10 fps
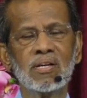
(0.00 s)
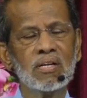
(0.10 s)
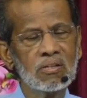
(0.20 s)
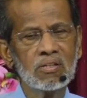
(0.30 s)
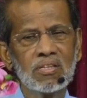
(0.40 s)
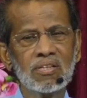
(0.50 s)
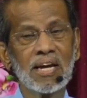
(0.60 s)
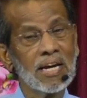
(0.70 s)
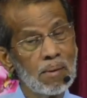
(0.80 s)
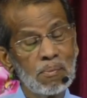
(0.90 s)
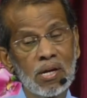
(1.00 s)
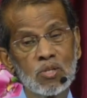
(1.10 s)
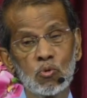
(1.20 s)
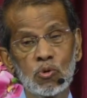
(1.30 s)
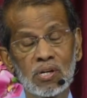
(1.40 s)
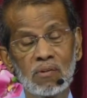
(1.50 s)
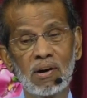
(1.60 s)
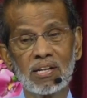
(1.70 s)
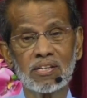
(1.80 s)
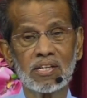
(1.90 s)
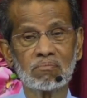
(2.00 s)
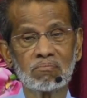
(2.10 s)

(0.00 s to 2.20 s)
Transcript: இது நெகேமியா சொல்லுகிற வார்த்தை